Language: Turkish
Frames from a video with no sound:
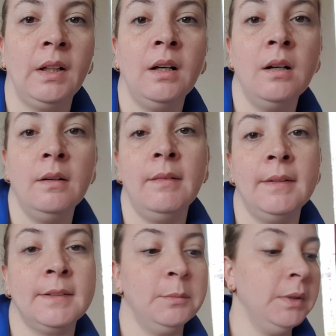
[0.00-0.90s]

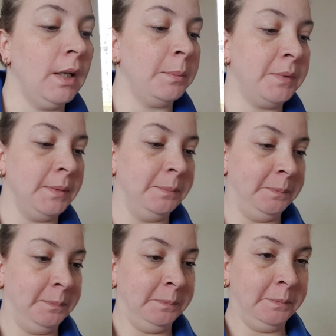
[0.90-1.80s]
Kahvaltımı yaptım.
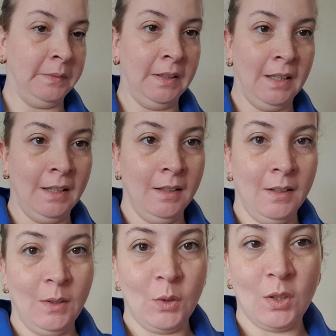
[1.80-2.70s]

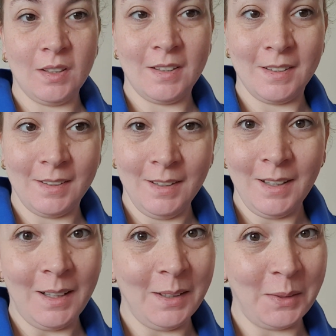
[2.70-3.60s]
Şimdi
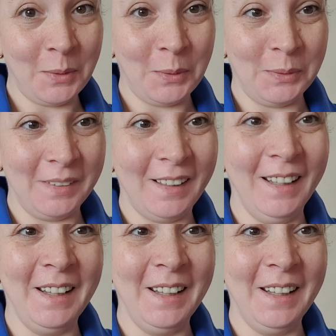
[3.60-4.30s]
sıra ara öğünde.